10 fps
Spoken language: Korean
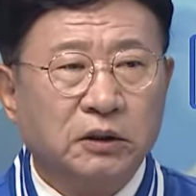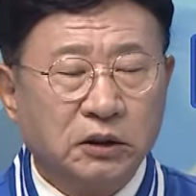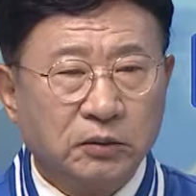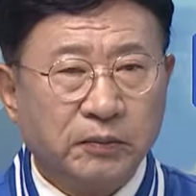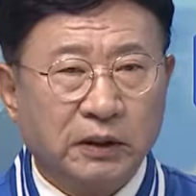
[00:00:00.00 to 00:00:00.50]

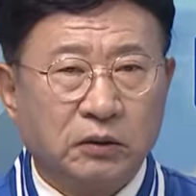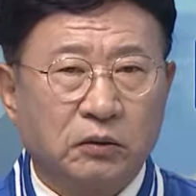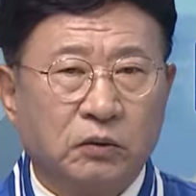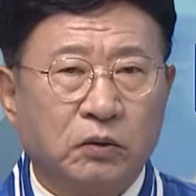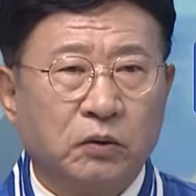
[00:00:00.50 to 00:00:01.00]

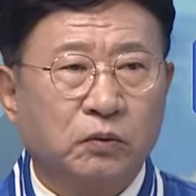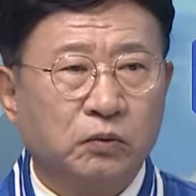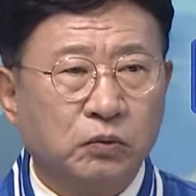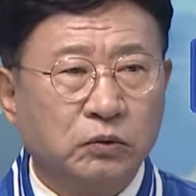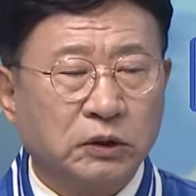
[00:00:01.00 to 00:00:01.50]
이것만으로
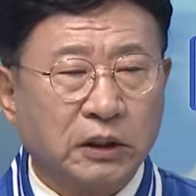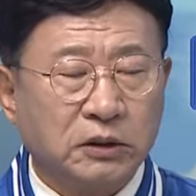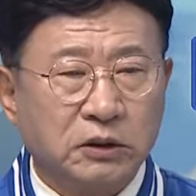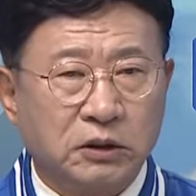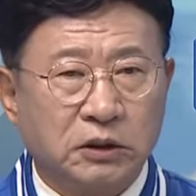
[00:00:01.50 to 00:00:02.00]

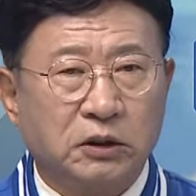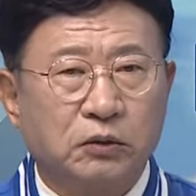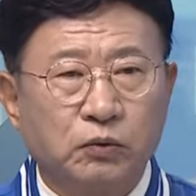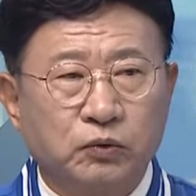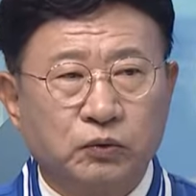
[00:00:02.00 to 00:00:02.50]

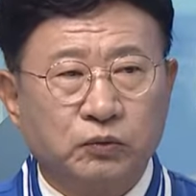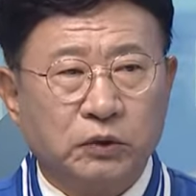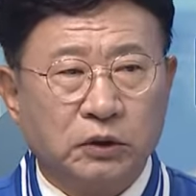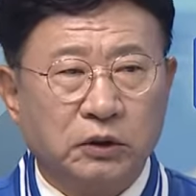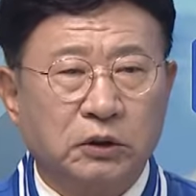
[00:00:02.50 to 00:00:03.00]
울산시,
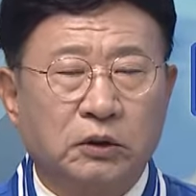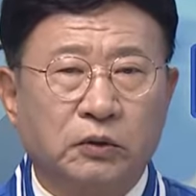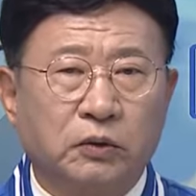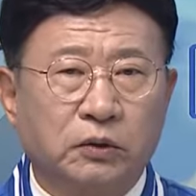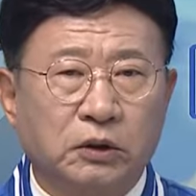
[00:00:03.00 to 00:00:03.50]
울주군의
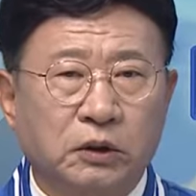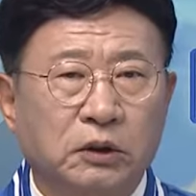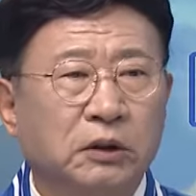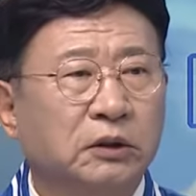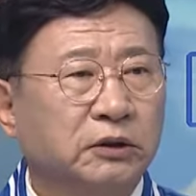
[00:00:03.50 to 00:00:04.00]

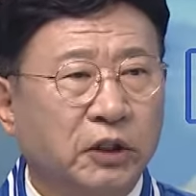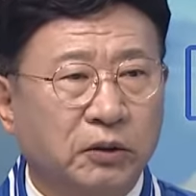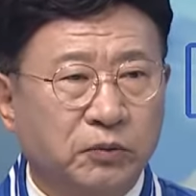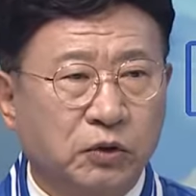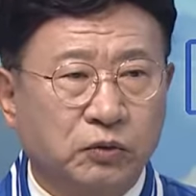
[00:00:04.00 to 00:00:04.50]
의료를
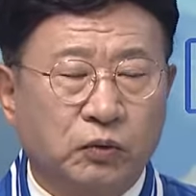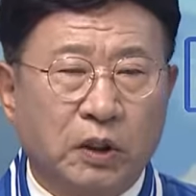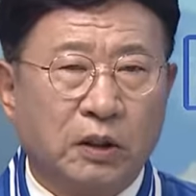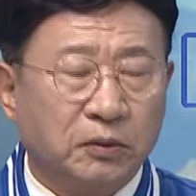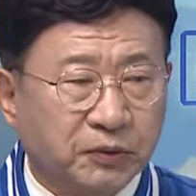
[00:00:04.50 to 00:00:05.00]
책임질
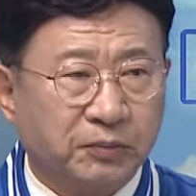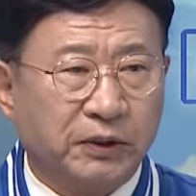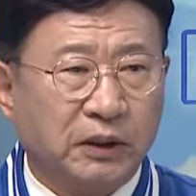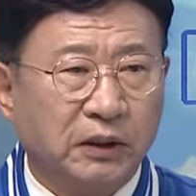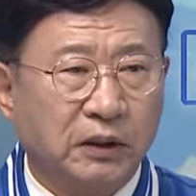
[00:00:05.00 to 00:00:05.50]
수가
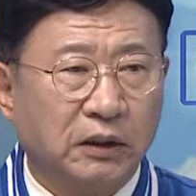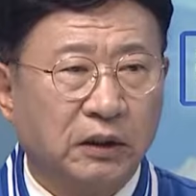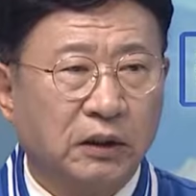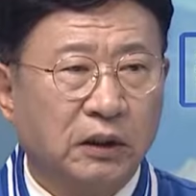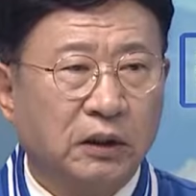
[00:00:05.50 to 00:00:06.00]
없습니다.
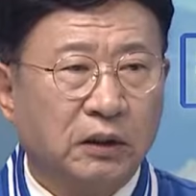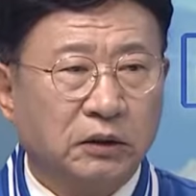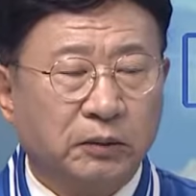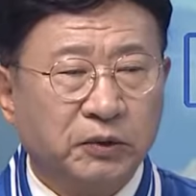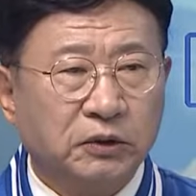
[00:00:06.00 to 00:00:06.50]

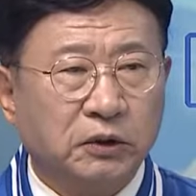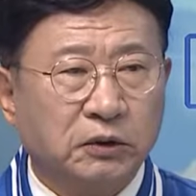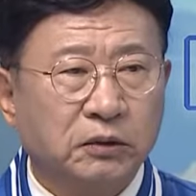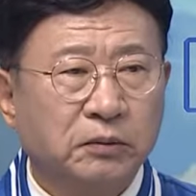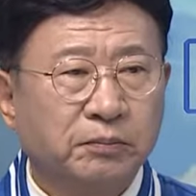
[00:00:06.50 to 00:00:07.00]
근데
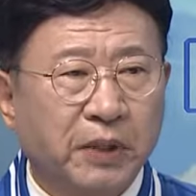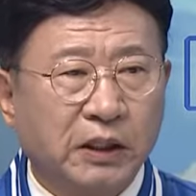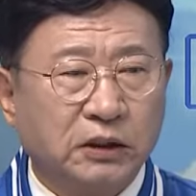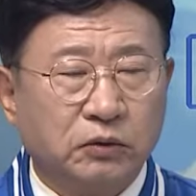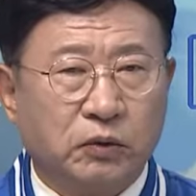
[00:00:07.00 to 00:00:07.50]
민선
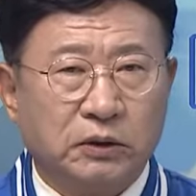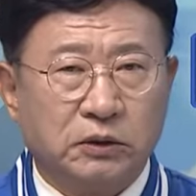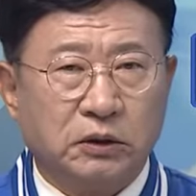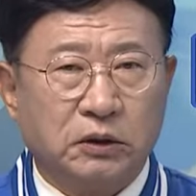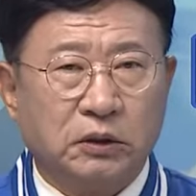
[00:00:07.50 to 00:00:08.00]
8기
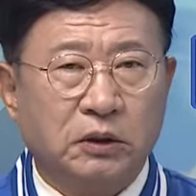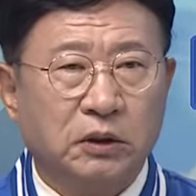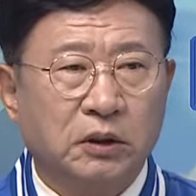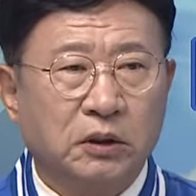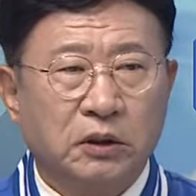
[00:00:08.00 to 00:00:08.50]
들어와서
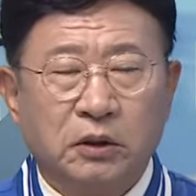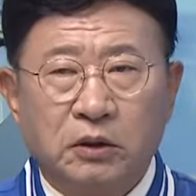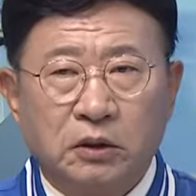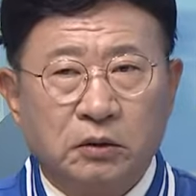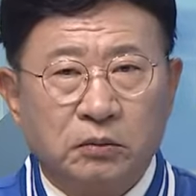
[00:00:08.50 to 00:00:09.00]
음.
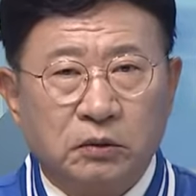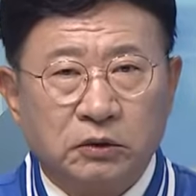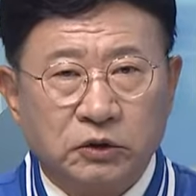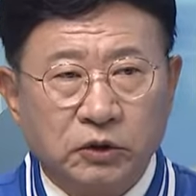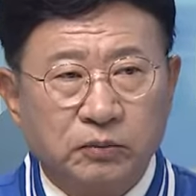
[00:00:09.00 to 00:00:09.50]

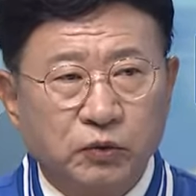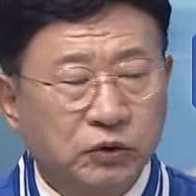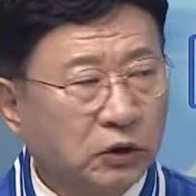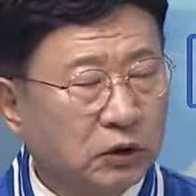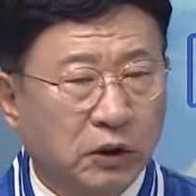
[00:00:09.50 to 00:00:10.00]
지금
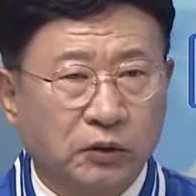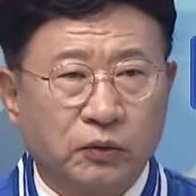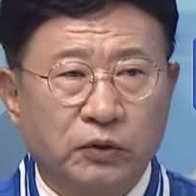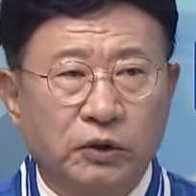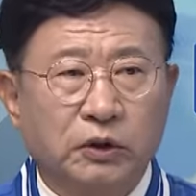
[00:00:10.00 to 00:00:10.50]
윤석열
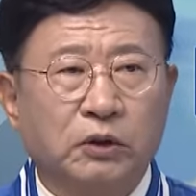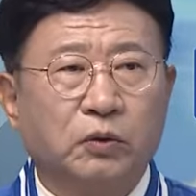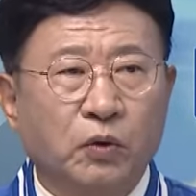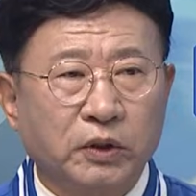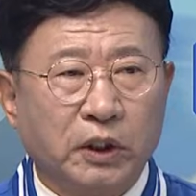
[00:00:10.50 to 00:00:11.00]

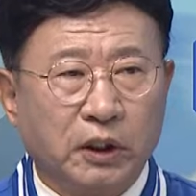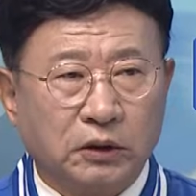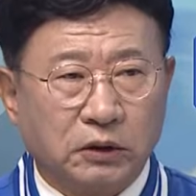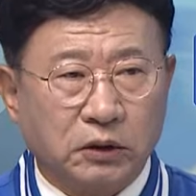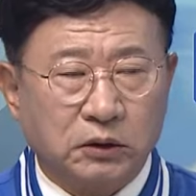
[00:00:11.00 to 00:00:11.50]
대통령이
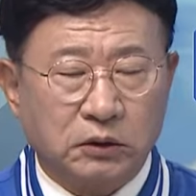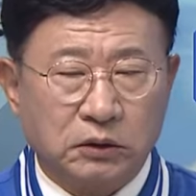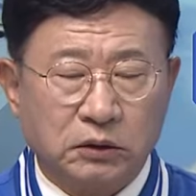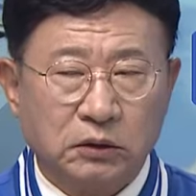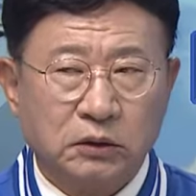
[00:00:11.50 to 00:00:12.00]

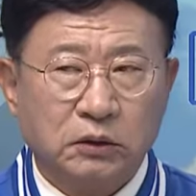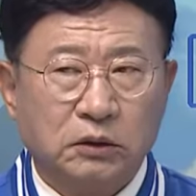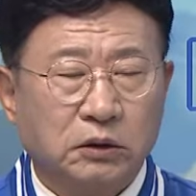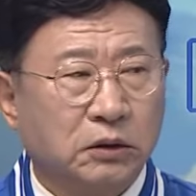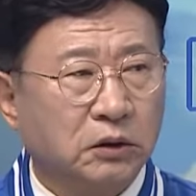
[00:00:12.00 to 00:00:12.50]
공약했던
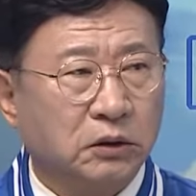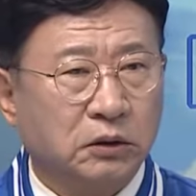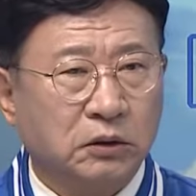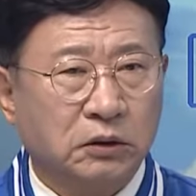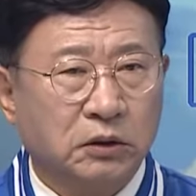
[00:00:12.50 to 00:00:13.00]

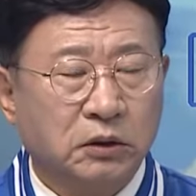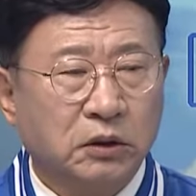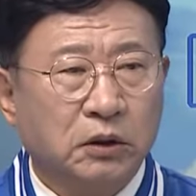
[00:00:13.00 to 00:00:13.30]
그